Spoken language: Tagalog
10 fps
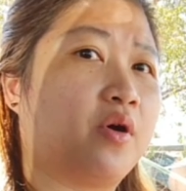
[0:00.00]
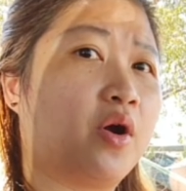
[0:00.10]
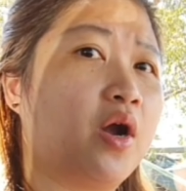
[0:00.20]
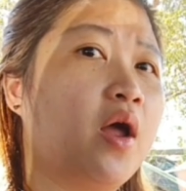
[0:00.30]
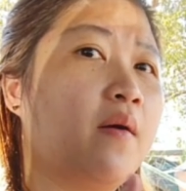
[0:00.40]

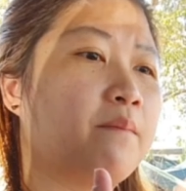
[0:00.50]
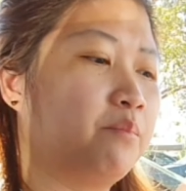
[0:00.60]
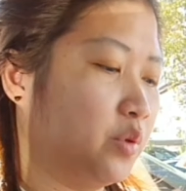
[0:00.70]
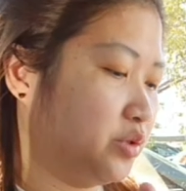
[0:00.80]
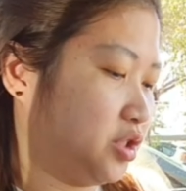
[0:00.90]
for
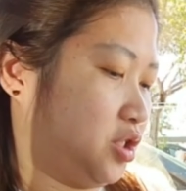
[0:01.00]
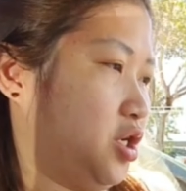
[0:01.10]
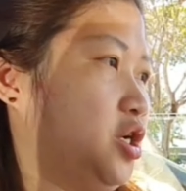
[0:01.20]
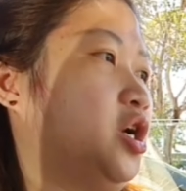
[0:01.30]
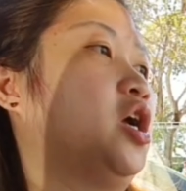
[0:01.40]

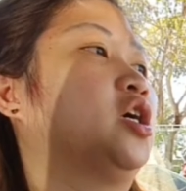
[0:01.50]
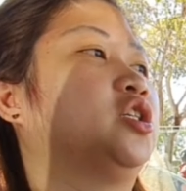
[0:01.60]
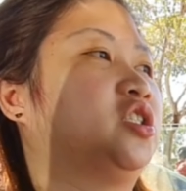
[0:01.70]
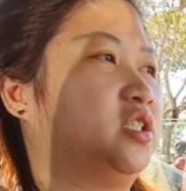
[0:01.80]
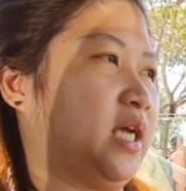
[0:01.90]
booster
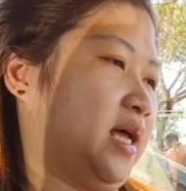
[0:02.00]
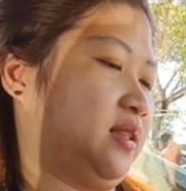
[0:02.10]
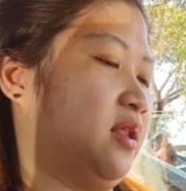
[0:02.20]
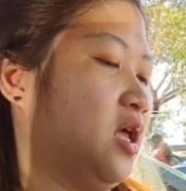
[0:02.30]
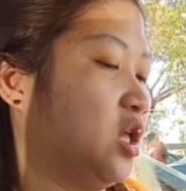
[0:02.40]

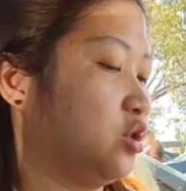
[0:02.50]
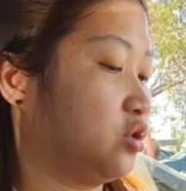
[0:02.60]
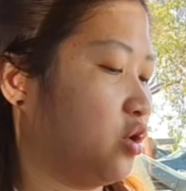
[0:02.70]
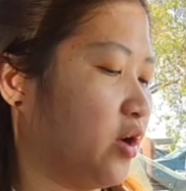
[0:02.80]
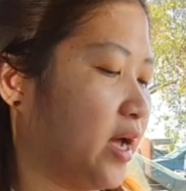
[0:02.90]
shot.
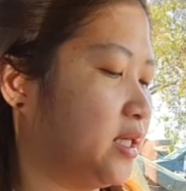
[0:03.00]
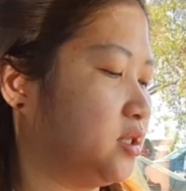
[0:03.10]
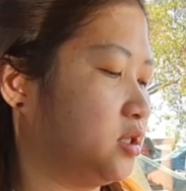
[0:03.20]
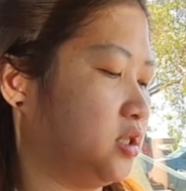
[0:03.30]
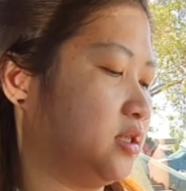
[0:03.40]
Totoo guys
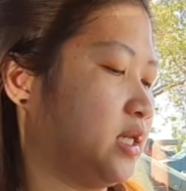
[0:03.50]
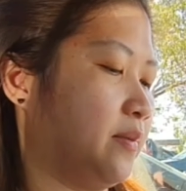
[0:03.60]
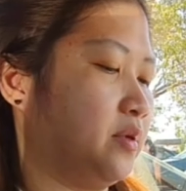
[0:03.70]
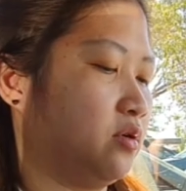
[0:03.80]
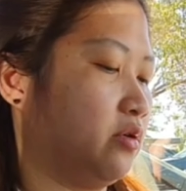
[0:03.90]
yung
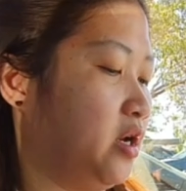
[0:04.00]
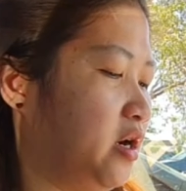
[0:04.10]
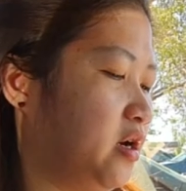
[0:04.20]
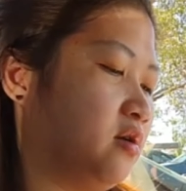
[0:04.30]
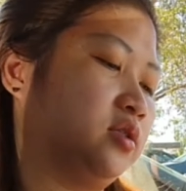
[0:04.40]
sinasabi ko.
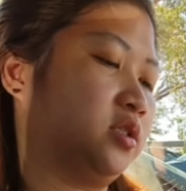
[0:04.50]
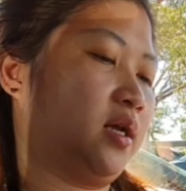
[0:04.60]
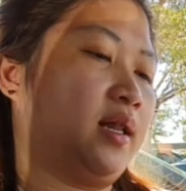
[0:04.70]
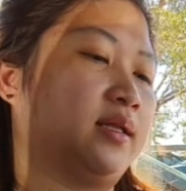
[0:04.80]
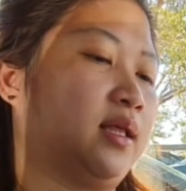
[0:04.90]
Here in
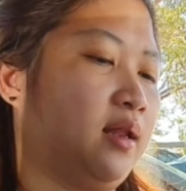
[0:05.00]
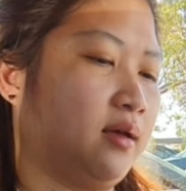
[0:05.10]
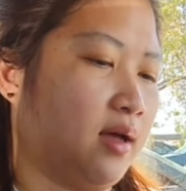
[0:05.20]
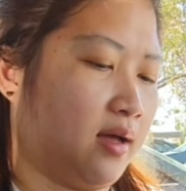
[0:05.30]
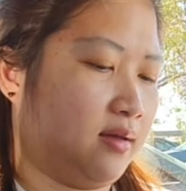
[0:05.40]
Australia
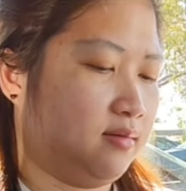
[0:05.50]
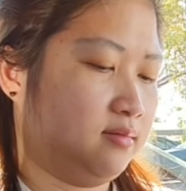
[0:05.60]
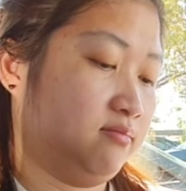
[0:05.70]
talaga.